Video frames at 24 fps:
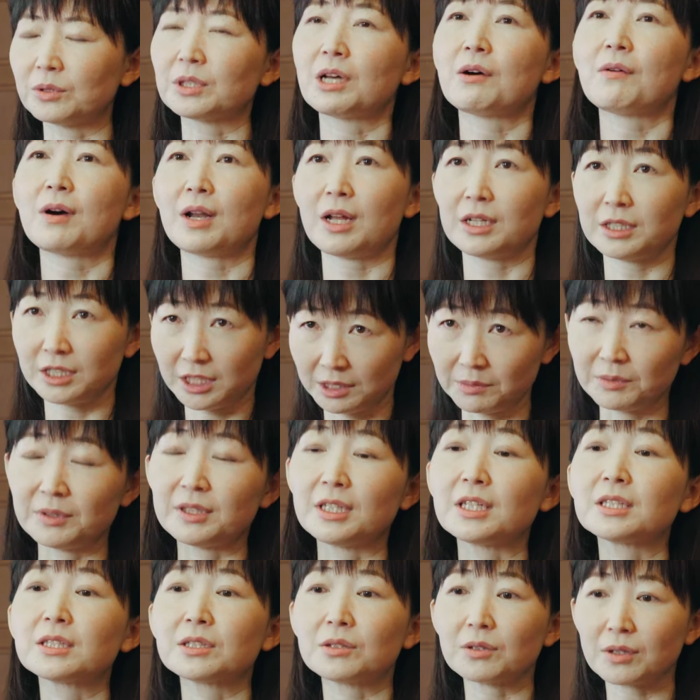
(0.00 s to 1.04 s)
小田原支部
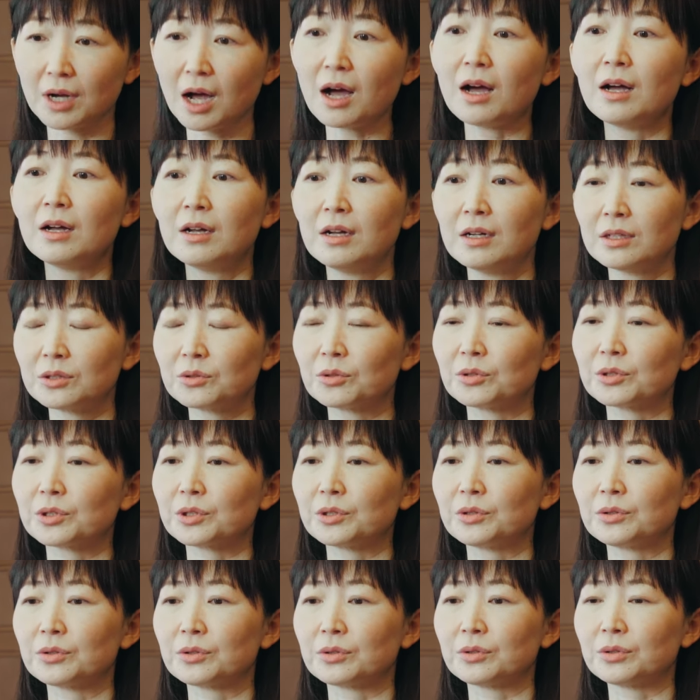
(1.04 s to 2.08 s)
ですとか、東
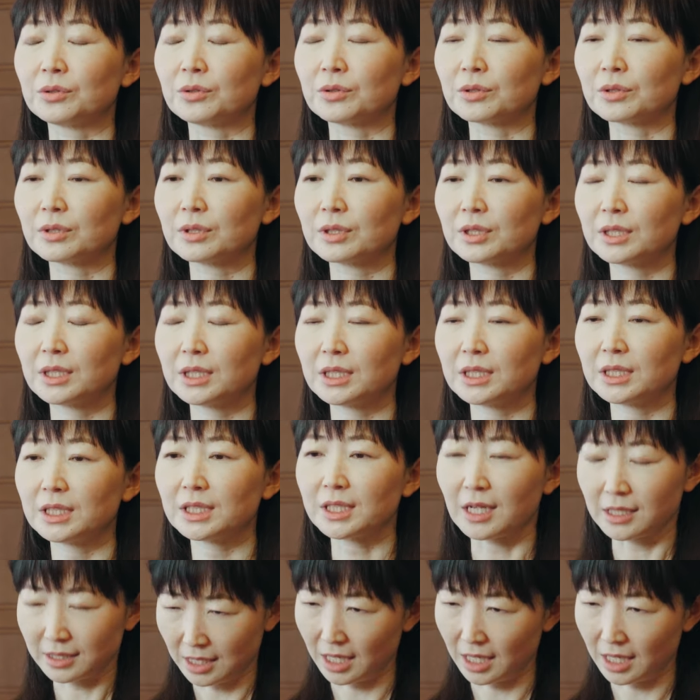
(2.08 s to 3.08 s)
京の地下